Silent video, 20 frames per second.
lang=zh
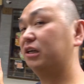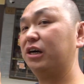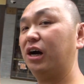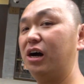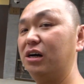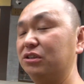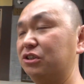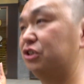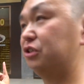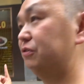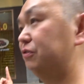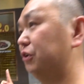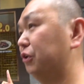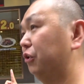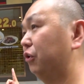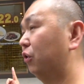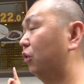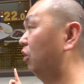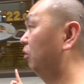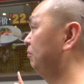康师傅
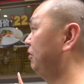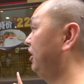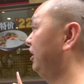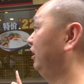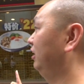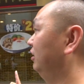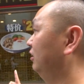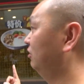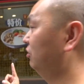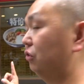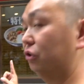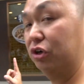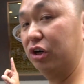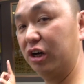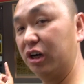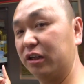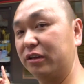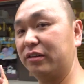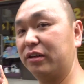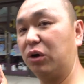牛肉面
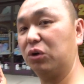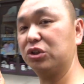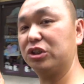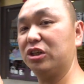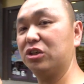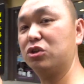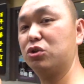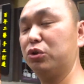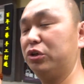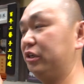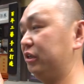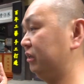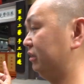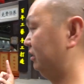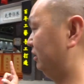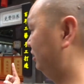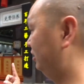和稻香村